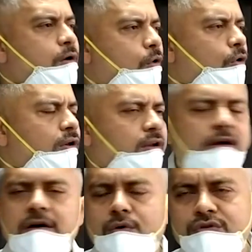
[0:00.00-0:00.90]
और
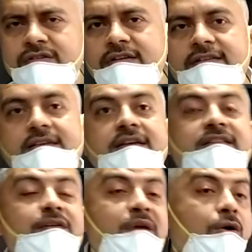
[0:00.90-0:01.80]
कुछ चीज़ें जैसे
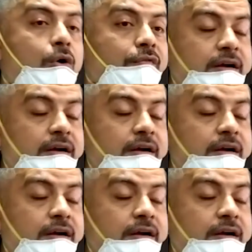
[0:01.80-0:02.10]
अभी कोविड